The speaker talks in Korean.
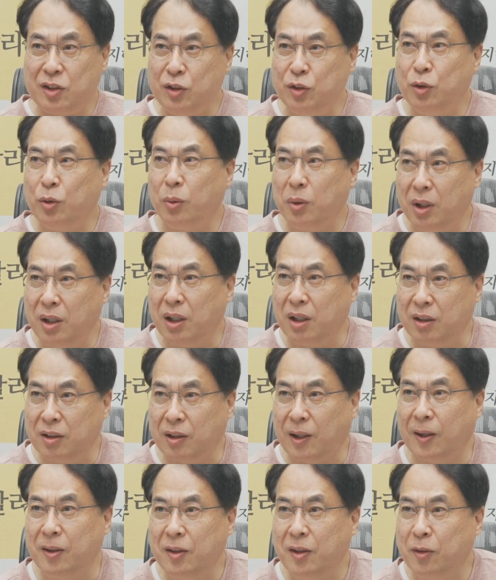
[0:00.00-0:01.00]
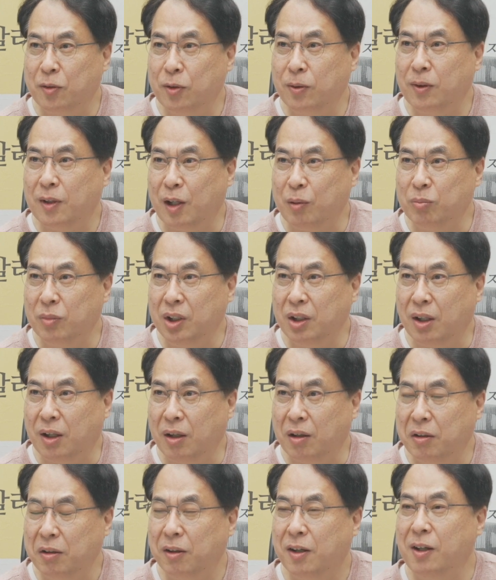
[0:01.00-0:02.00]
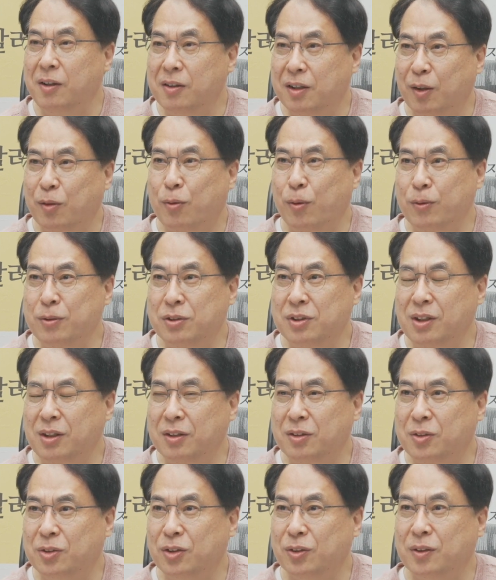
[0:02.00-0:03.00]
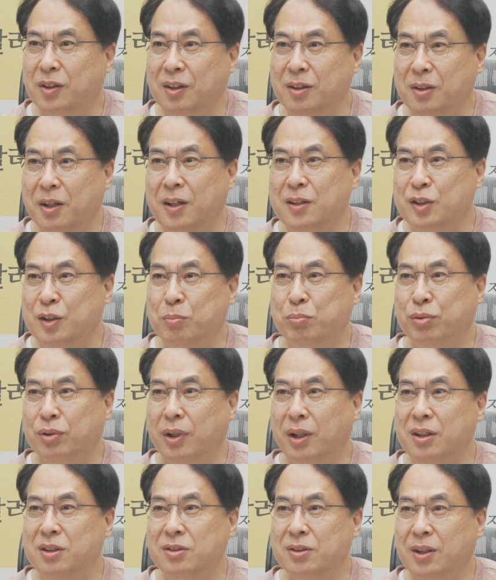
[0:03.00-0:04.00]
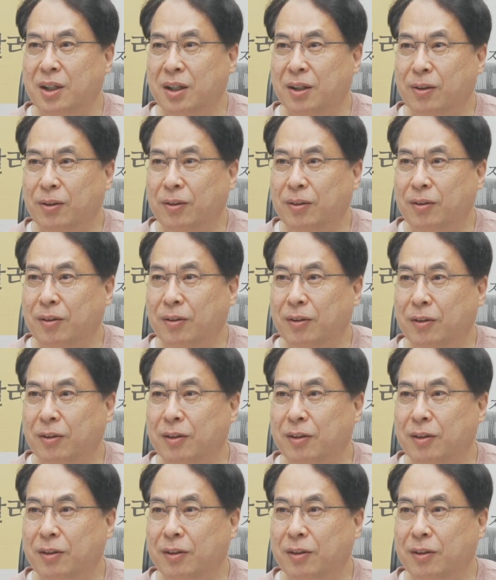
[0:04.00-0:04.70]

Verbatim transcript: 신용. 신용이라는 단어가 들어갑니다. 그러니까 이게 공식적인 캐치프레이즈예요.